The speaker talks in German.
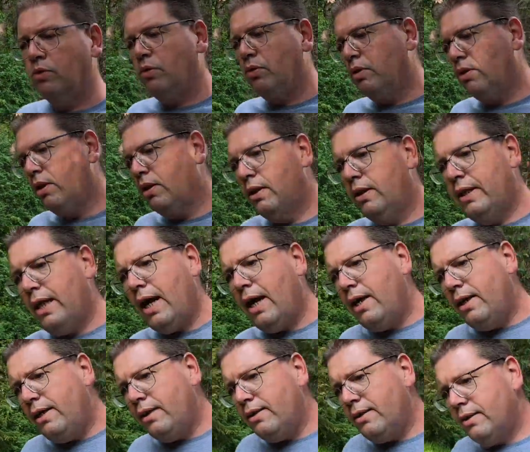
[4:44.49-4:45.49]
Und da
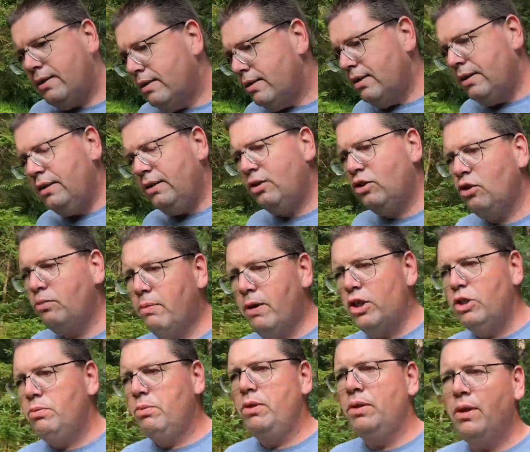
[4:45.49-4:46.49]
ist, ist zum
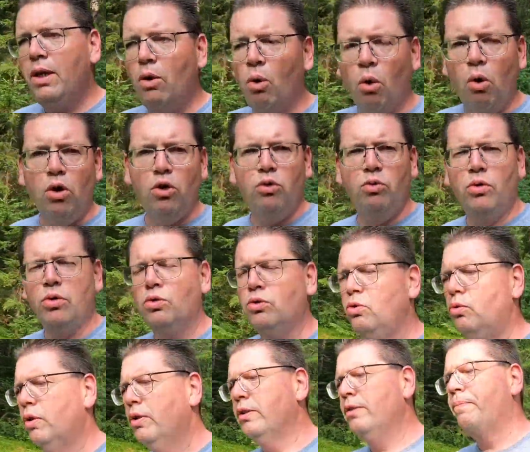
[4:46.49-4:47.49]
Beispiel der
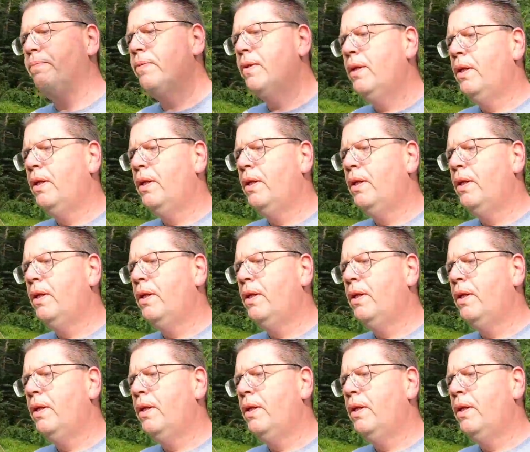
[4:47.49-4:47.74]
Hochtourenkurs.